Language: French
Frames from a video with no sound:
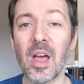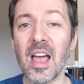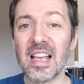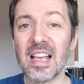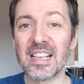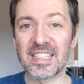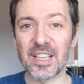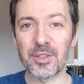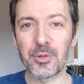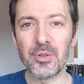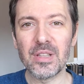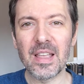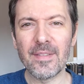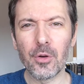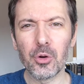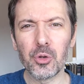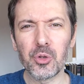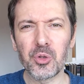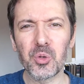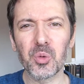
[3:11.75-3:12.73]
C'est une
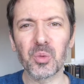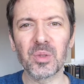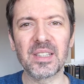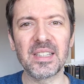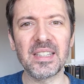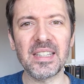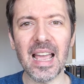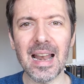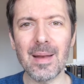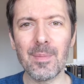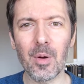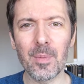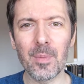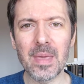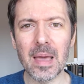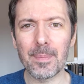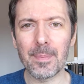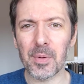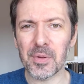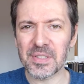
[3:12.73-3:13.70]
évolution tellement
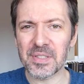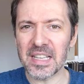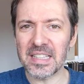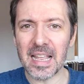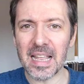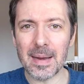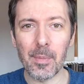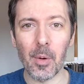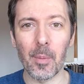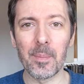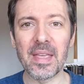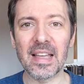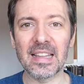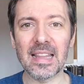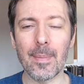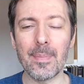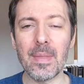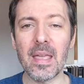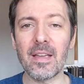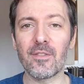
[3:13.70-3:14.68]
bien pensée, tellement bien
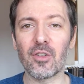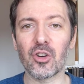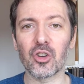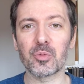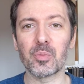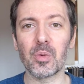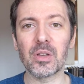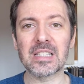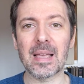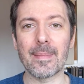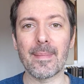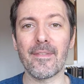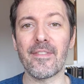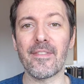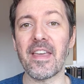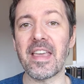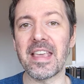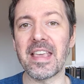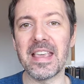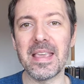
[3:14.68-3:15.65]
amenée que franchement ça m'a
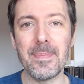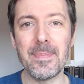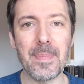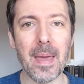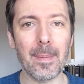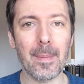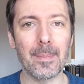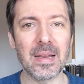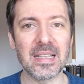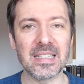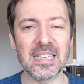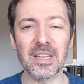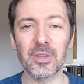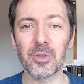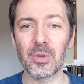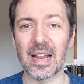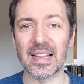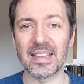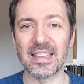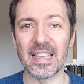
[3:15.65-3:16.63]
fait hyper plaisir
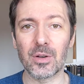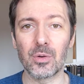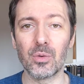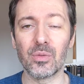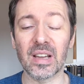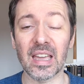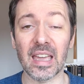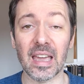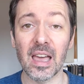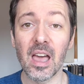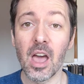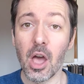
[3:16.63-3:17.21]
de la découvrir.